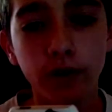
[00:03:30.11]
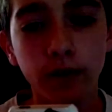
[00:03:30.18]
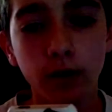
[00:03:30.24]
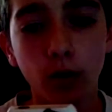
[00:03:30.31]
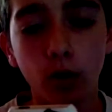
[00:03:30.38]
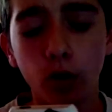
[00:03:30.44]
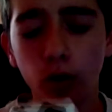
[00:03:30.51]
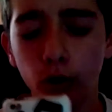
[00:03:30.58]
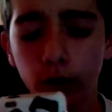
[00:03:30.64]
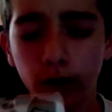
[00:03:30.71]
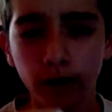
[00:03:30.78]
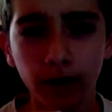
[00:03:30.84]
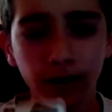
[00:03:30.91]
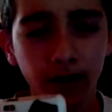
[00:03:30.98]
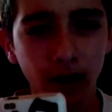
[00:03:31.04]
Moi, 4
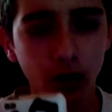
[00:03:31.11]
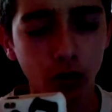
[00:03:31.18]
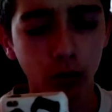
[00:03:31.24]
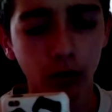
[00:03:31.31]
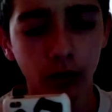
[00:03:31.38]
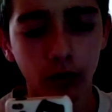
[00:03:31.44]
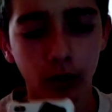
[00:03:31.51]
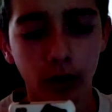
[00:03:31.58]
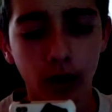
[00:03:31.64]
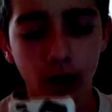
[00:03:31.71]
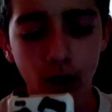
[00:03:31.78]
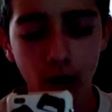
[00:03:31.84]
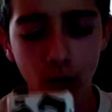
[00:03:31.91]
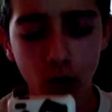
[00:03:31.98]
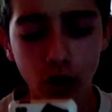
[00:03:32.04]
euh, à 5 jours,
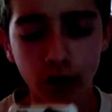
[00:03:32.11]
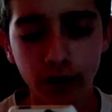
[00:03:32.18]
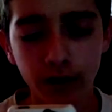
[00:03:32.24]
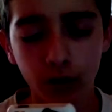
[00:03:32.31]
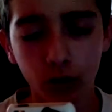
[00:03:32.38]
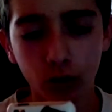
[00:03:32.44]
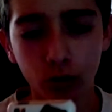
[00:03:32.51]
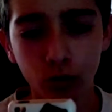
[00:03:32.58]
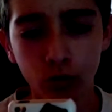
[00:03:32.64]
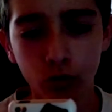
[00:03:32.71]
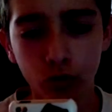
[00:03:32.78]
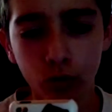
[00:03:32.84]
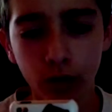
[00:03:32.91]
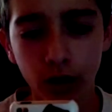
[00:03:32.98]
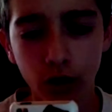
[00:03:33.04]
désolé. Moi, je les ai
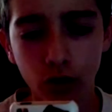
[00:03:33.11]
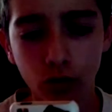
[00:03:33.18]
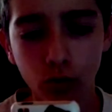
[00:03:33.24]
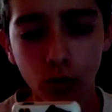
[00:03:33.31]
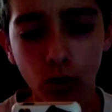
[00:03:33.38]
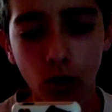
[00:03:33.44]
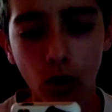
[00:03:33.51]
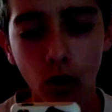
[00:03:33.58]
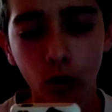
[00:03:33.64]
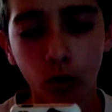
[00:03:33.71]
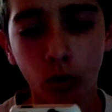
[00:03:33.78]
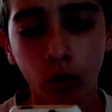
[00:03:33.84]
reçus sous 4 jours.